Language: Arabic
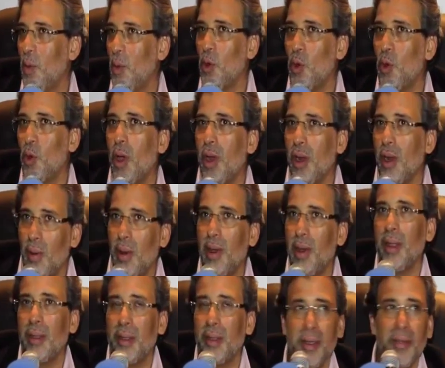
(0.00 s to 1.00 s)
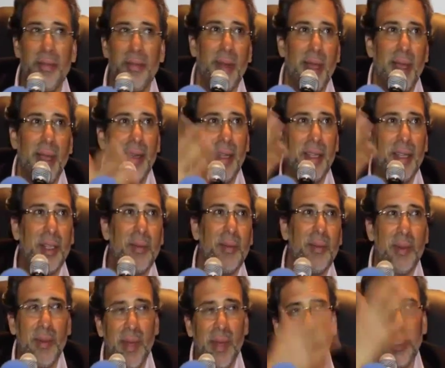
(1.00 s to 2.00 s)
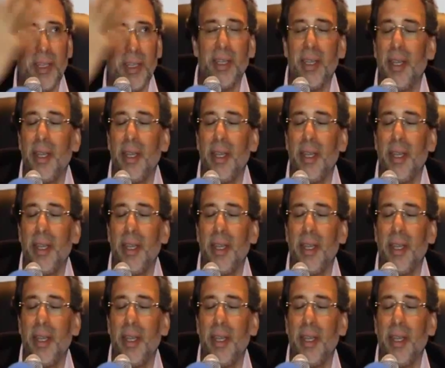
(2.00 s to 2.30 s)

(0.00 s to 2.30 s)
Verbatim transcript: بقول لكم على واقعه طريفه يعني عشان ما تبقاش